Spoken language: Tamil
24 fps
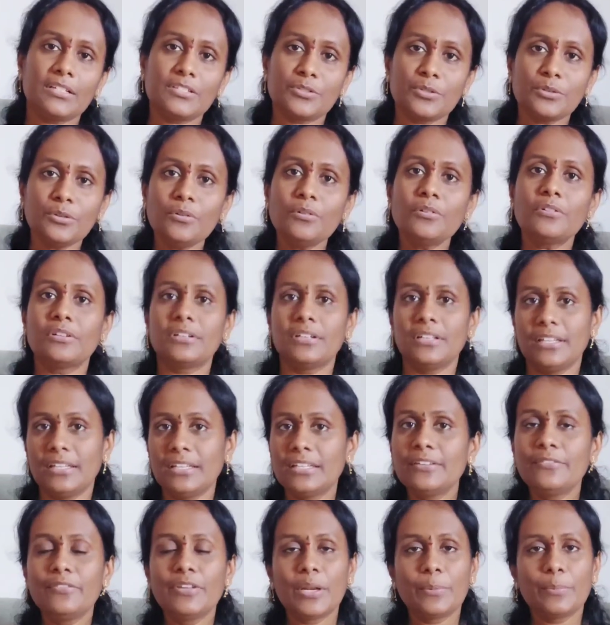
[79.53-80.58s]
ஸோ எது
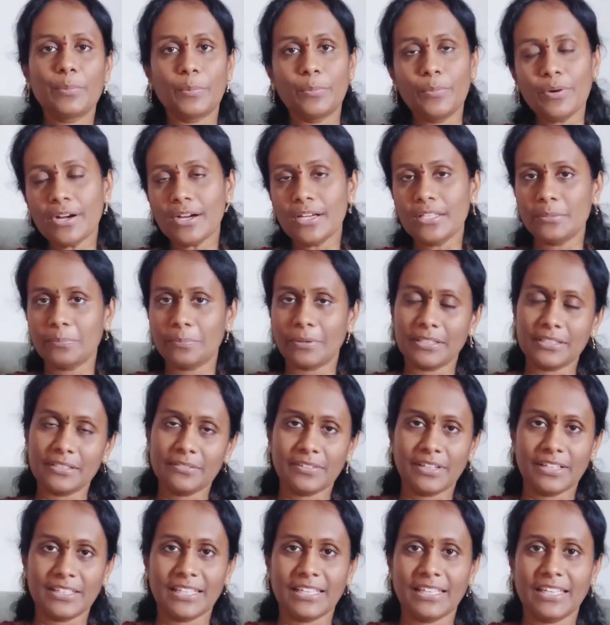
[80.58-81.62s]
விருப்பமோ அது பார்த்து
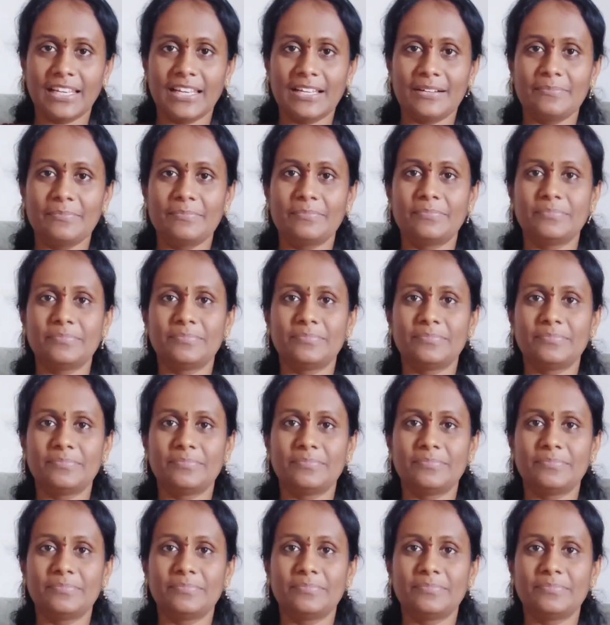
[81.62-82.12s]
வாங்கிக்கலாம்